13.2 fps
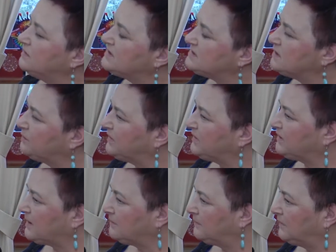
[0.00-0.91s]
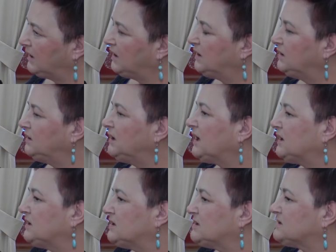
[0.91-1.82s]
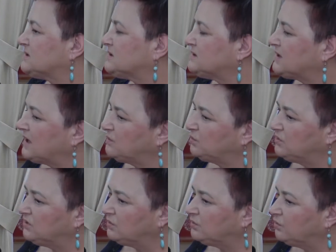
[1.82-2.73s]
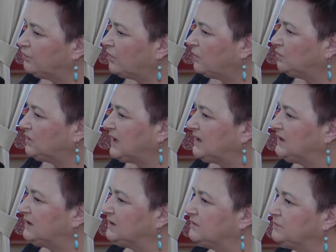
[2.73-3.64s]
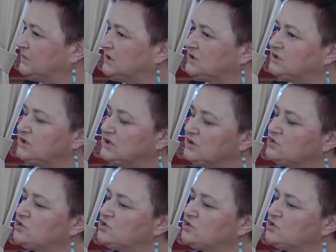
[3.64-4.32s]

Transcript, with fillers: więc dopytam, jaki jest stan budynków komunalnych w mieście,